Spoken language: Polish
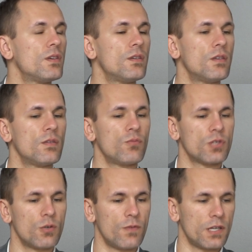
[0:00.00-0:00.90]
i
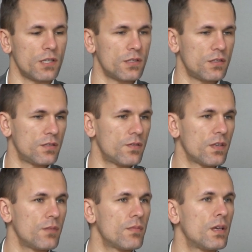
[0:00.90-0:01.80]
muszę uważać, y, z
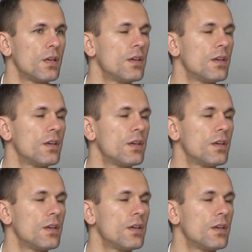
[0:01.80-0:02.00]
kim